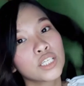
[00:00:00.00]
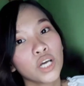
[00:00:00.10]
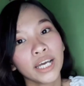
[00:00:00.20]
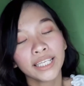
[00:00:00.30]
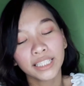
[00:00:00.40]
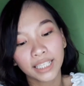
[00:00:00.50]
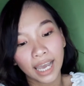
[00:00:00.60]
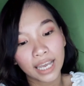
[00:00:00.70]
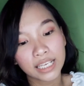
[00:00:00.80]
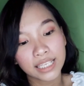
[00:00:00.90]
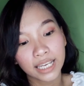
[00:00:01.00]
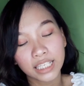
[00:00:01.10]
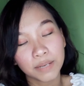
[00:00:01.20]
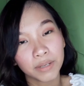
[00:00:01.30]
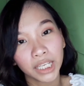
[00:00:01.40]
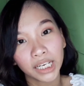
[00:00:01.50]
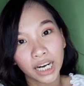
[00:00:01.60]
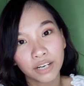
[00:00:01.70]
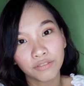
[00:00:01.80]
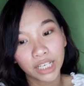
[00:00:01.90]
So, ayun guys. Next naman na
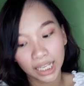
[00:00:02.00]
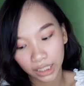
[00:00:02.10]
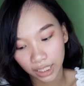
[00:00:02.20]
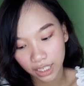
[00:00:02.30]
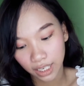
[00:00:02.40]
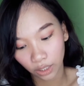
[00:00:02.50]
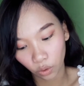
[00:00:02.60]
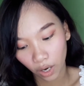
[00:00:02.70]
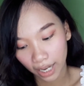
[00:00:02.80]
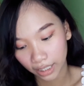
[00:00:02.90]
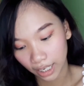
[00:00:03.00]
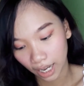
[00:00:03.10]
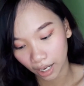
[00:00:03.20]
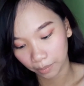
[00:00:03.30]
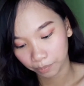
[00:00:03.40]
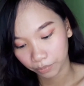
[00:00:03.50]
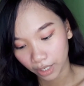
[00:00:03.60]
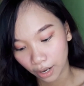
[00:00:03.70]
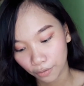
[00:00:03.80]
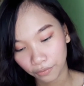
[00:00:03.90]
i-review natin is itong kanilang
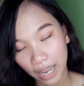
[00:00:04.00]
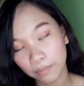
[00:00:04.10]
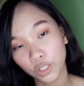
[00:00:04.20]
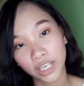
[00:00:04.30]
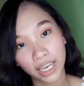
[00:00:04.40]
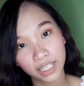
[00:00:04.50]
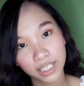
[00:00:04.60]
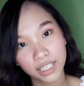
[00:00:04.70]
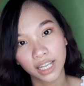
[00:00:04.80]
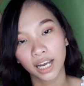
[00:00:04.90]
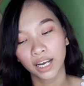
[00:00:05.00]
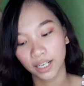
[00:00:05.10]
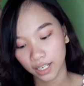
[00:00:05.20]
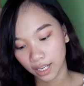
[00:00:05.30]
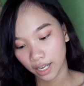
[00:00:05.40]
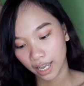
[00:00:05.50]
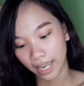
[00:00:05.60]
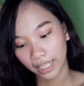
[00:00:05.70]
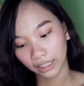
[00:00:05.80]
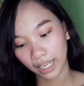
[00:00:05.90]
5 shades ng
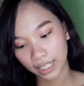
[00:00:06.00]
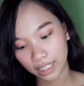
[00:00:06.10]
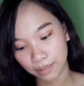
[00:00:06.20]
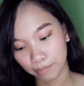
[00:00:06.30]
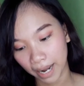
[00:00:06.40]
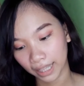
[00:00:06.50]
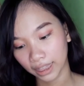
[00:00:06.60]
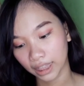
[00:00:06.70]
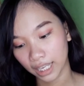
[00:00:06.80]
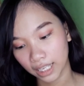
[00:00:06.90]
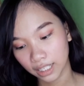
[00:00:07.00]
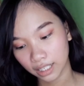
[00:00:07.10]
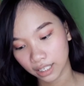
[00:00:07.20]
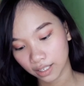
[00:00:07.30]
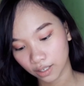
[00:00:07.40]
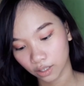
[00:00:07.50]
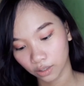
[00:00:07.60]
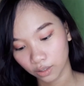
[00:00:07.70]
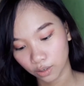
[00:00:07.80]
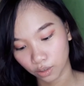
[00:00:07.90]
intense matte tints.
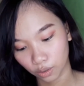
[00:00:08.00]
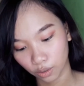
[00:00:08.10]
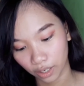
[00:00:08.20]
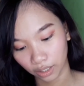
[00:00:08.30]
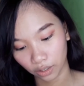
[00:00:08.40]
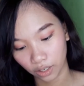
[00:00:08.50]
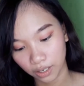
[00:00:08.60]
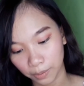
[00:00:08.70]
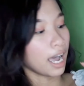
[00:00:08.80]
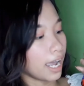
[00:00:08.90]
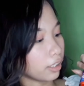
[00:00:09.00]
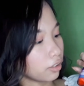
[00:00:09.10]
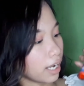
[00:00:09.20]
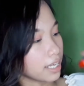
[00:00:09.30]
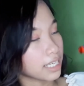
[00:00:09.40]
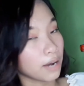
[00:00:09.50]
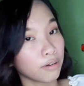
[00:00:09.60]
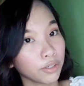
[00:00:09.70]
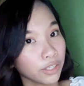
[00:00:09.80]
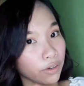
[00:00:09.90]
So, ito. Ito guys,
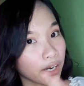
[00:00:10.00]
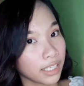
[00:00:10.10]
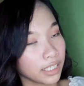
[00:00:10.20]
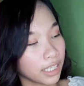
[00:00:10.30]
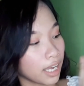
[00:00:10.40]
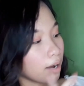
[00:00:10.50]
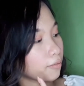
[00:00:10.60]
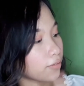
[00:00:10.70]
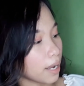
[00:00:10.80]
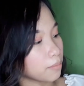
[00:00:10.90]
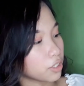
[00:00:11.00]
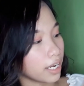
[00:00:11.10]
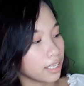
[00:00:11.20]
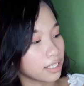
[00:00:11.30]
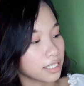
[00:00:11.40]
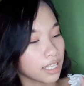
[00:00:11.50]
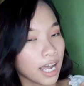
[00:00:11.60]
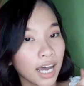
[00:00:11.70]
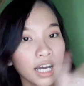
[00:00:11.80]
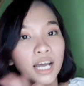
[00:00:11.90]
hawak ko na yung kanilang 5 shades
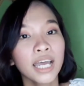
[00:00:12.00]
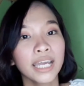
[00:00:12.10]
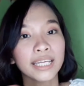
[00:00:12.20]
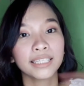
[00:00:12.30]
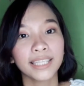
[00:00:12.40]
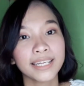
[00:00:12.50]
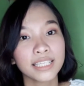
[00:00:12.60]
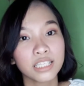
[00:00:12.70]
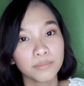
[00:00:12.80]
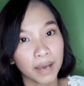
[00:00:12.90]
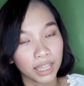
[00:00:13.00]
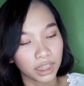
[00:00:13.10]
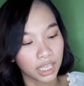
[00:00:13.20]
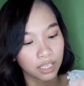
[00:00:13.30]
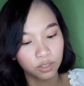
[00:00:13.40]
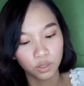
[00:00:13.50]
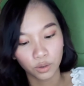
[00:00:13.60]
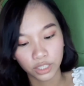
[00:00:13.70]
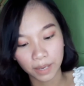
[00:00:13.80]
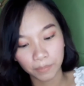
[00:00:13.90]
ng intense matte tints.
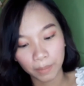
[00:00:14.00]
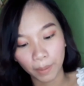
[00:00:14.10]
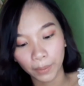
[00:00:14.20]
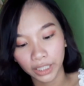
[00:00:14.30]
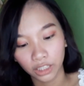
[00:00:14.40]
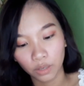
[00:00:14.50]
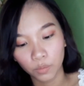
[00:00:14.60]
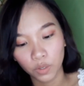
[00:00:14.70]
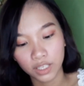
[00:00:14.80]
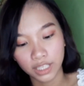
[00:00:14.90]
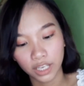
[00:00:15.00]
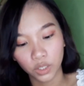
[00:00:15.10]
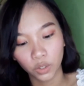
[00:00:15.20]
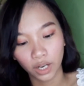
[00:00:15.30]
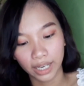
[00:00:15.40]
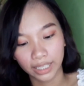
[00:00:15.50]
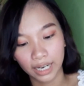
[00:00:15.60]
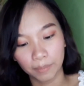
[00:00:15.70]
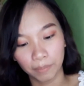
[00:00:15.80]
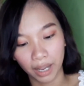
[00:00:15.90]
So, syempre, papakita ko muna sa inyo yung
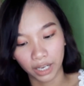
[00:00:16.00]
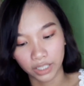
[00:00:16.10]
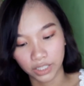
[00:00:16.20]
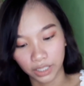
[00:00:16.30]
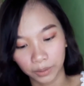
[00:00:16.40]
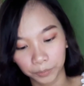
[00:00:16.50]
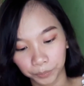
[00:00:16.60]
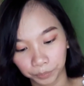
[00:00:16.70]
kanilang packaging.